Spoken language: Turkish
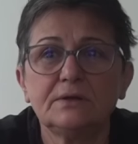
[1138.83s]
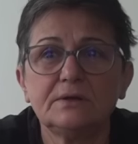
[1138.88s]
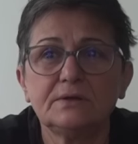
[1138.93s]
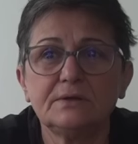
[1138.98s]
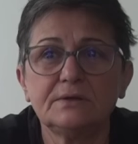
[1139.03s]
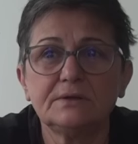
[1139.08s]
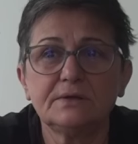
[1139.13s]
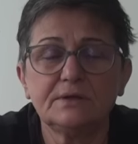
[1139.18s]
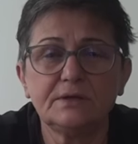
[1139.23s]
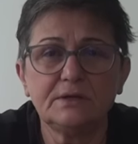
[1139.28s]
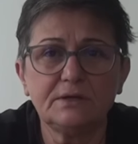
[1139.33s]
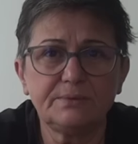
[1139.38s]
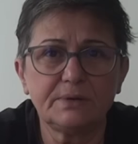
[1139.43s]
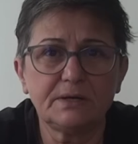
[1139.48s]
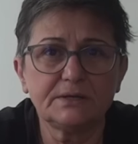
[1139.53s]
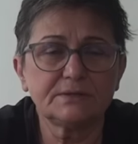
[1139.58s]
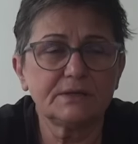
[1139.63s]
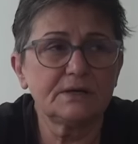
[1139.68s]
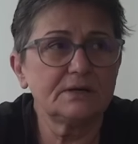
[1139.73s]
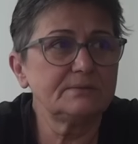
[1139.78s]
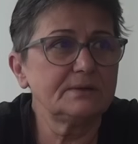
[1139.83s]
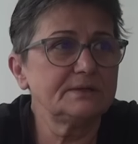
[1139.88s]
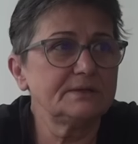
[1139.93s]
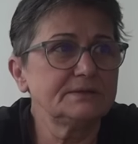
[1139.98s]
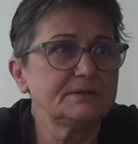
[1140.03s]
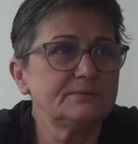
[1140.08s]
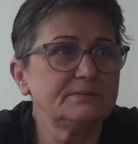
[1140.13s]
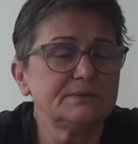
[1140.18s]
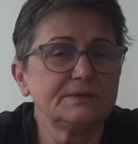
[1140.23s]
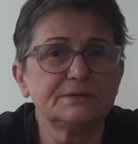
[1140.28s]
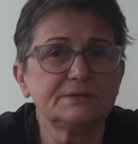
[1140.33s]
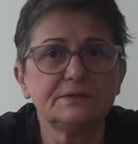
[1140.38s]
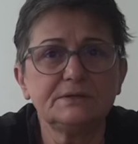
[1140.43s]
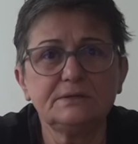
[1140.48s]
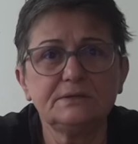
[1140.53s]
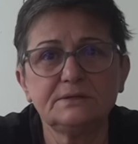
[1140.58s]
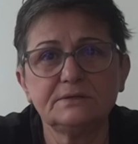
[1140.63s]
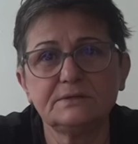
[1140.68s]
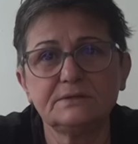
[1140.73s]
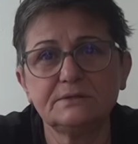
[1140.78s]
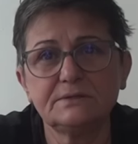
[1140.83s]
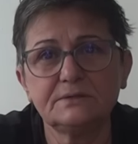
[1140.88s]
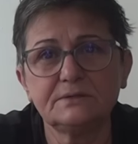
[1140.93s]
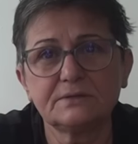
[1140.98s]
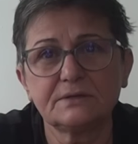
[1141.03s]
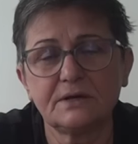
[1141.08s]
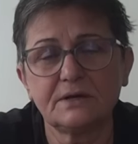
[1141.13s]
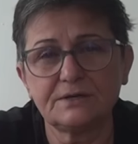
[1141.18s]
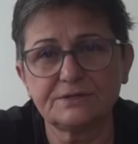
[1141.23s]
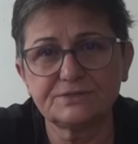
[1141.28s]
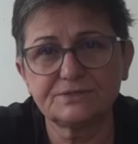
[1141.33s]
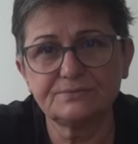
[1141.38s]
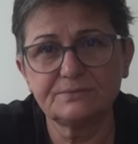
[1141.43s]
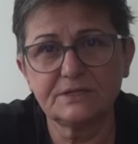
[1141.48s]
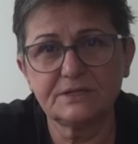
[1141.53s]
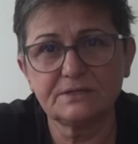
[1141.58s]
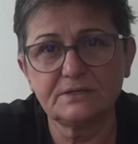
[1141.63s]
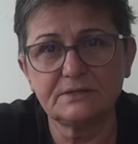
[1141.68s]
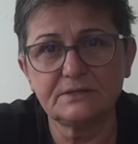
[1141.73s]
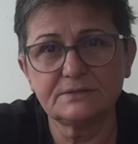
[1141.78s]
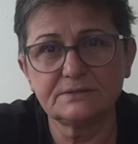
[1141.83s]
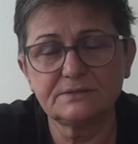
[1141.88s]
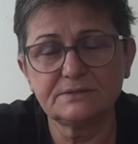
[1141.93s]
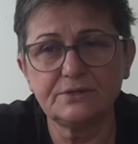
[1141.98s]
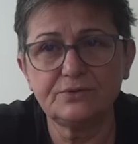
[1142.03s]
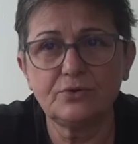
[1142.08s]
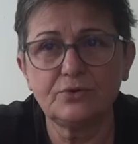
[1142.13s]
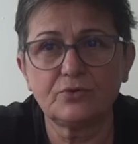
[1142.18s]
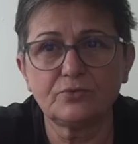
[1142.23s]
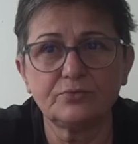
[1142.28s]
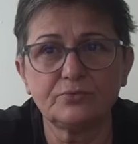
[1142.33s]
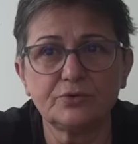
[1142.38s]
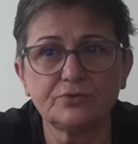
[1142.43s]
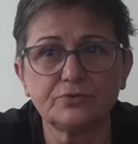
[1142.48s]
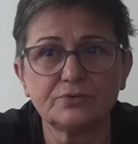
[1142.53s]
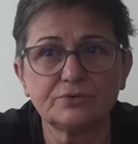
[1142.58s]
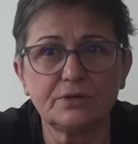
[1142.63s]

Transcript: E, hep hata bende miydi, e, karşımdakilerinde yok muydu?